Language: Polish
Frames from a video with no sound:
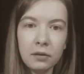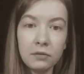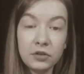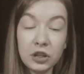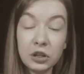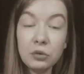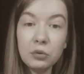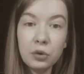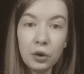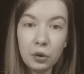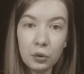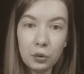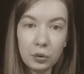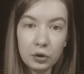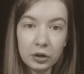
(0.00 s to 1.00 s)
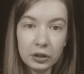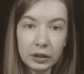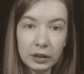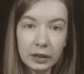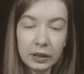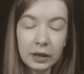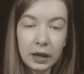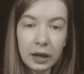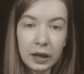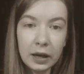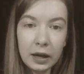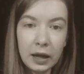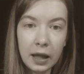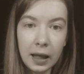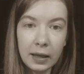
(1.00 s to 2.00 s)
wszedł do kuchni
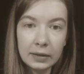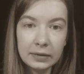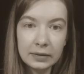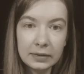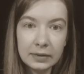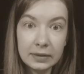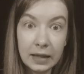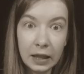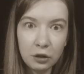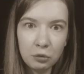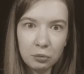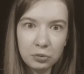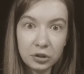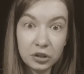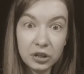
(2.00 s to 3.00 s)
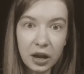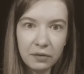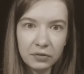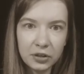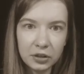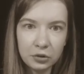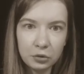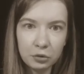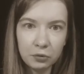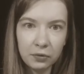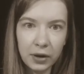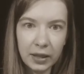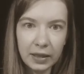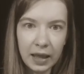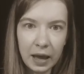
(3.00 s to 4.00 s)
Stanął przy szafce z
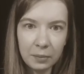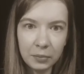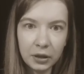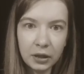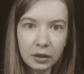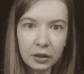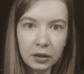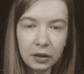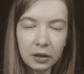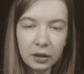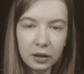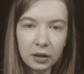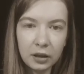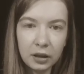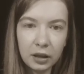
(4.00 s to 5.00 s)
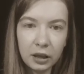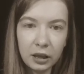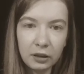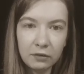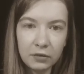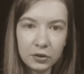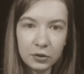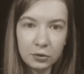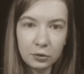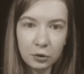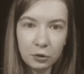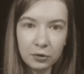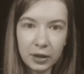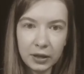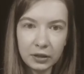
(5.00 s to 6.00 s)
szufladami i
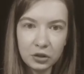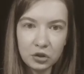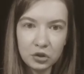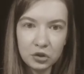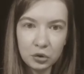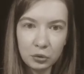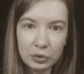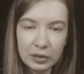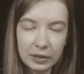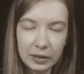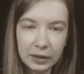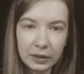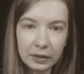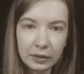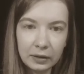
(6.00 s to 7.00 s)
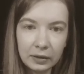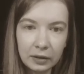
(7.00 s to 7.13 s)
wysunął najniższą z nich.